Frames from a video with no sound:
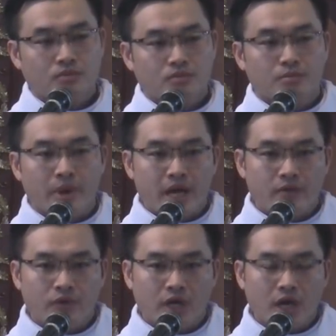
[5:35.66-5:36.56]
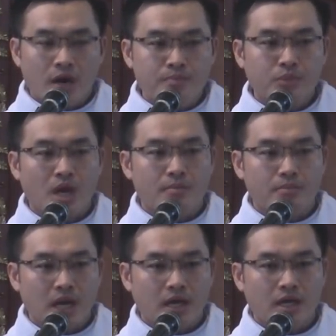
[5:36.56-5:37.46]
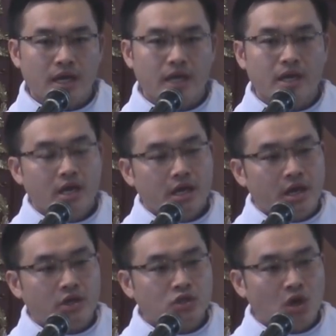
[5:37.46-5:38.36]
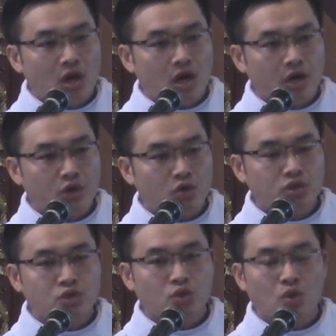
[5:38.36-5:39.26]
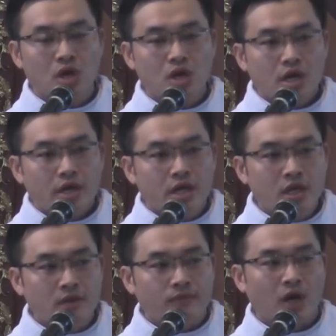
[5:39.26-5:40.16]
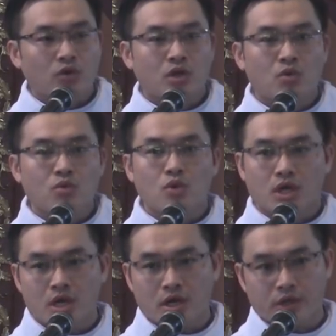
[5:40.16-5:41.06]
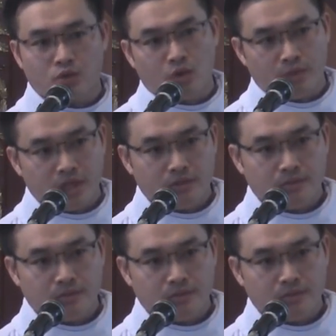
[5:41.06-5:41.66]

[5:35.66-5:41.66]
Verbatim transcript: Mẹ vẫn âm thầm lặng lẽ để cho lời của Chúa đi vào trong cuộc đời của mình.